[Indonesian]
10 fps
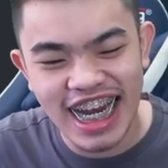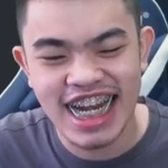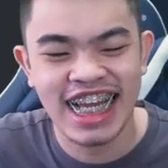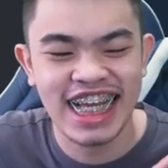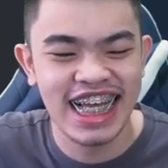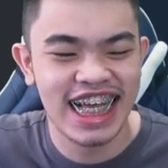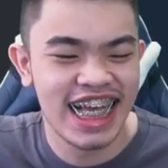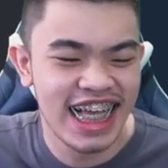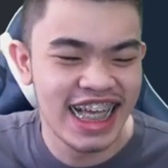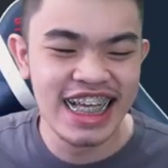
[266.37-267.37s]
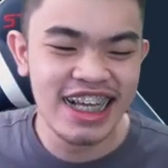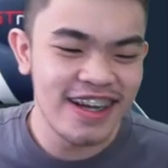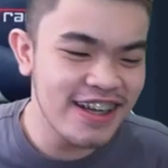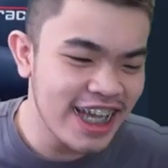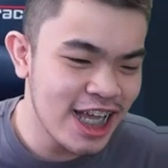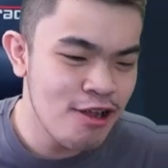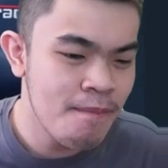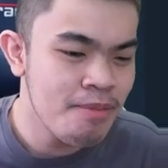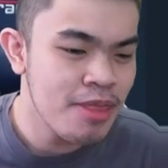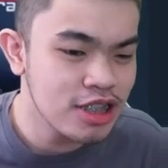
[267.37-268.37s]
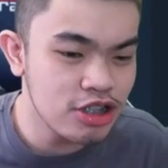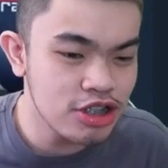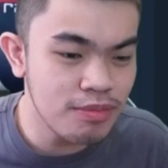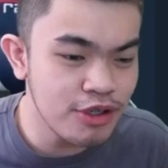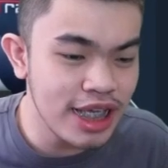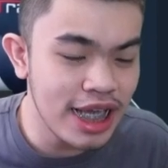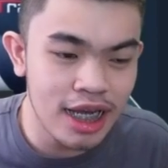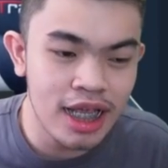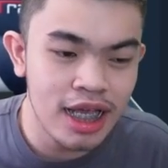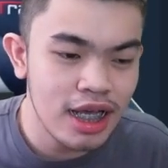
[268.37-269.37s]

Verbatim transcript: oke. Okay. Terus kemudian